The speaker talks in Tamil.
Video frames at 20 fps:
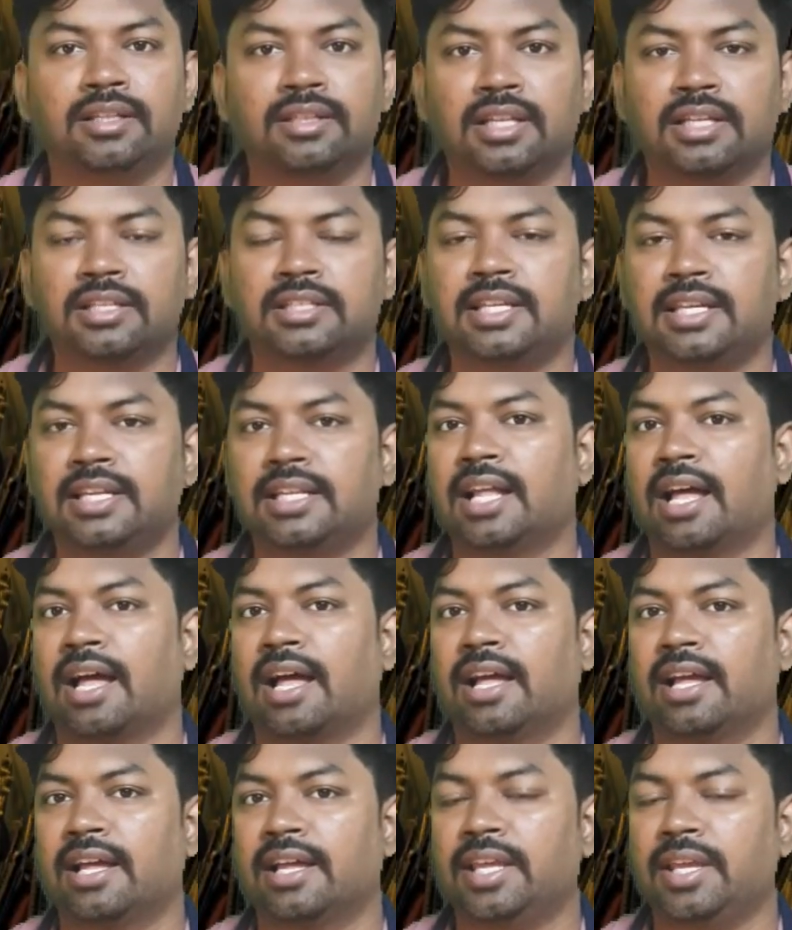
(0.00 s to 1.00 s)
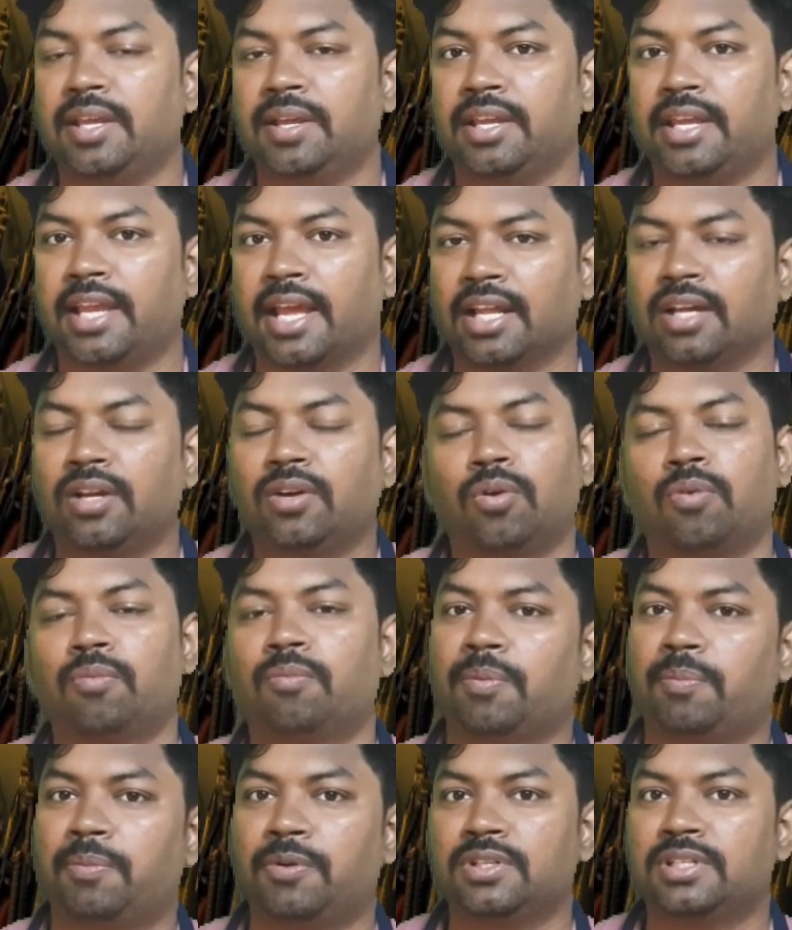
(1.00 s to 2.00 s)
இந்த சீன் தான் எனக்கு
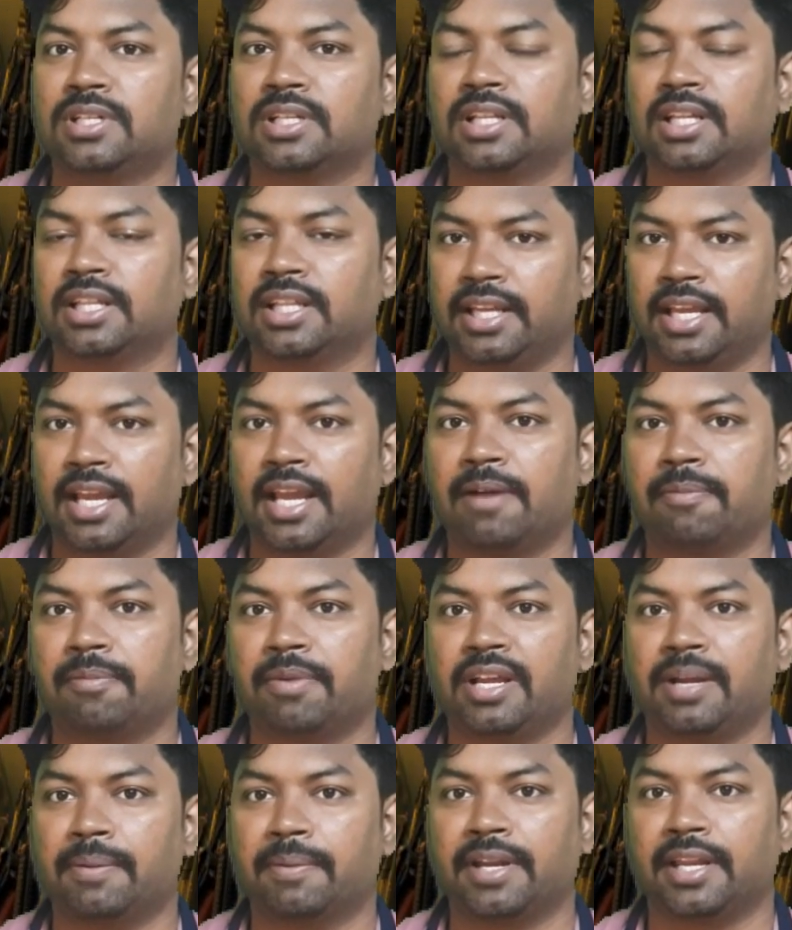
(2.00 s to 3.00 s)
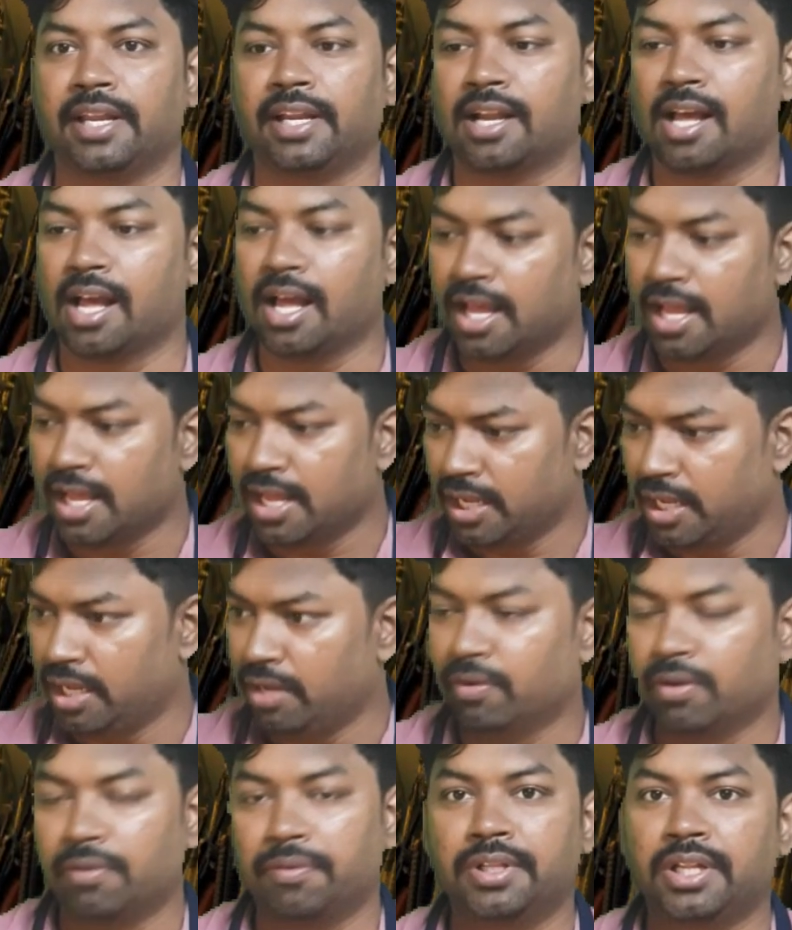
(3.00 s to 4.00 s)
ரொம்ப பிடிச்சிருந்தது ஏன் அப்படி பார்த்தீங்கன்னா
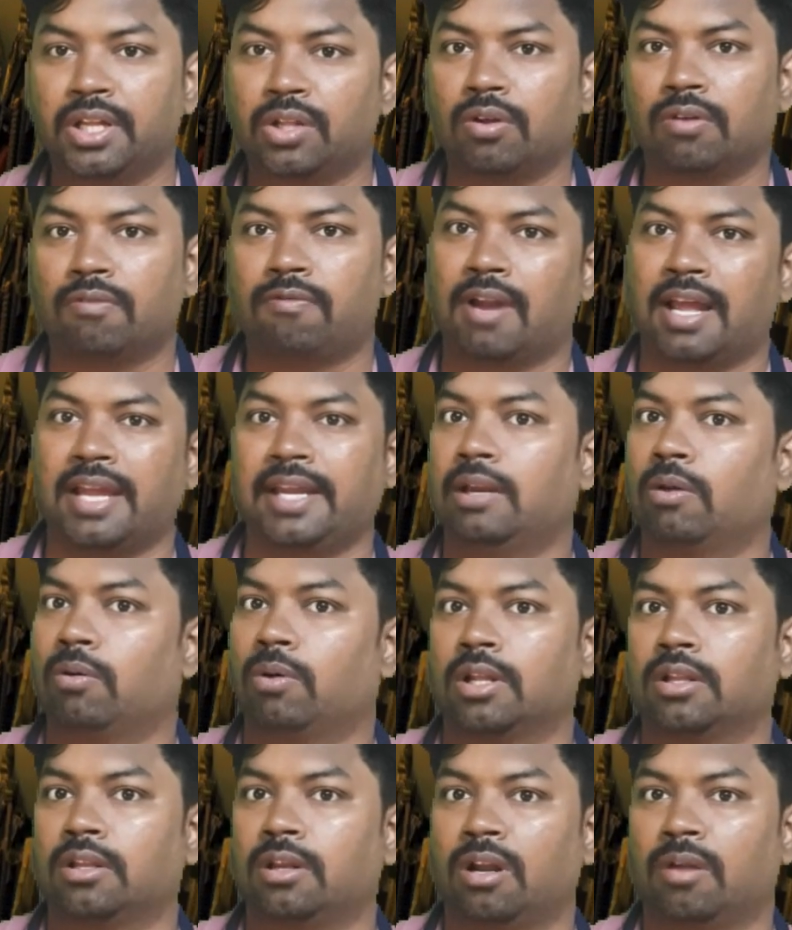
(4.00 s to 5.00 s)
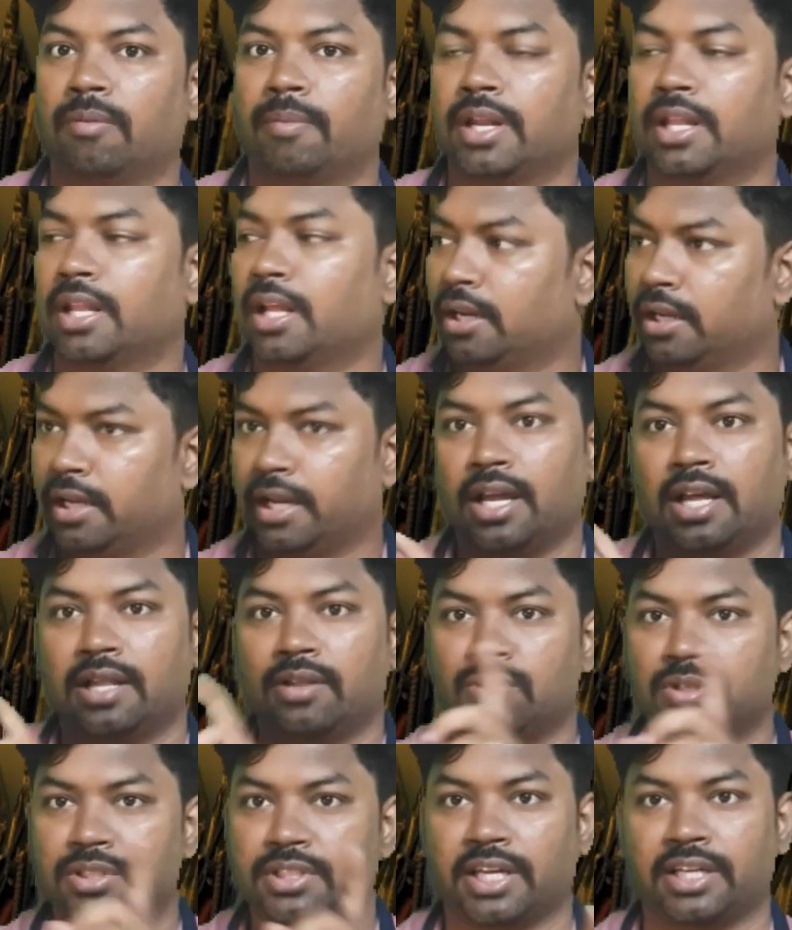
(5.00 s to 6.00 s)
இவர் வந்து ஏதோ ஒரு ஃப்ளைட்டில் உட்காந்துருக்க மாதிரி தான் இருக்குது ஏன்னா
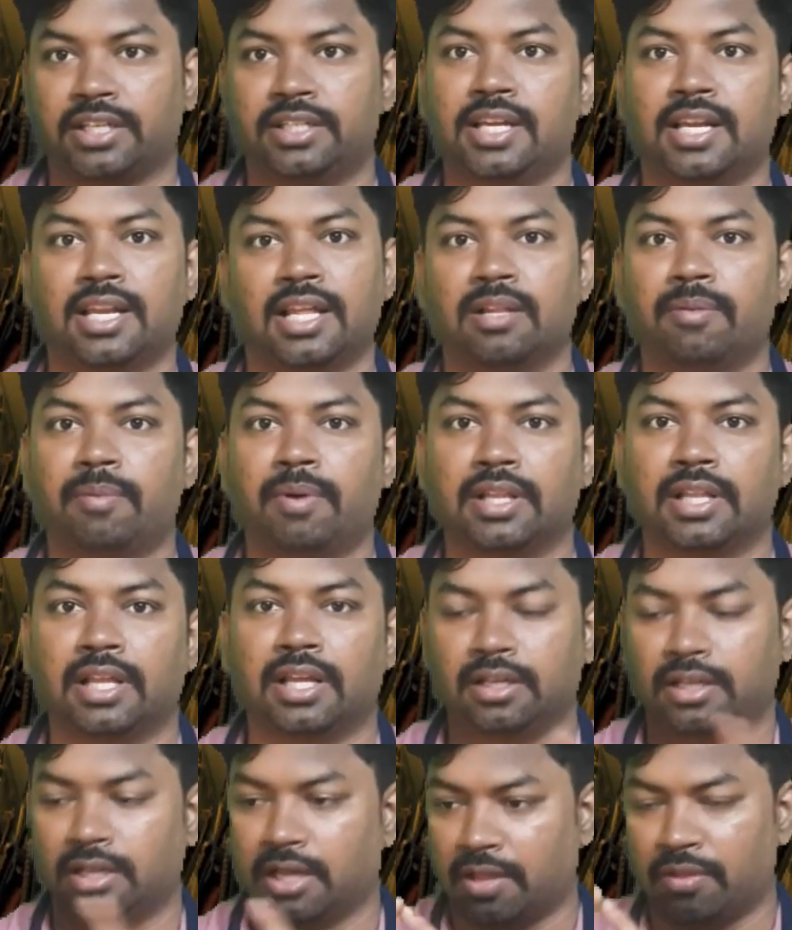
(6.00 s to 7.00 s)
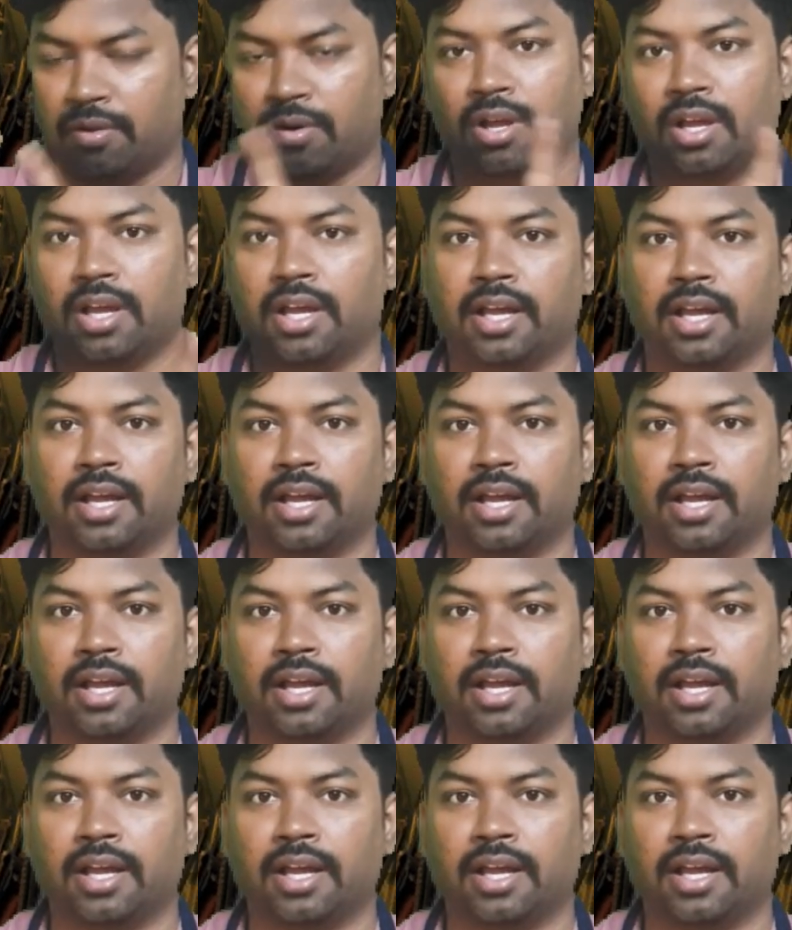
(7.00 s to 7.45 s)
அதோட ஸ்ட்ரக்சர் அந்த மாதிரி தான் இருக்குது அதோட